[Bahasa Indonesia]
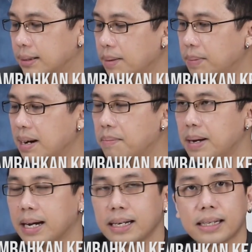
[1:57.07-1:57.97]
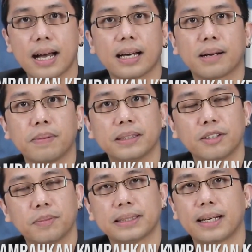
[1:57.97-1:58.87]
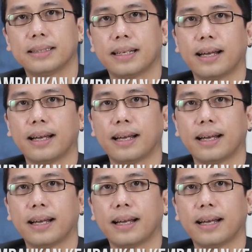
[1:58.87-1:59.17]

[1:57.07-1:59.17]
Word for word: saya menambahkan keakrapan sama pasangan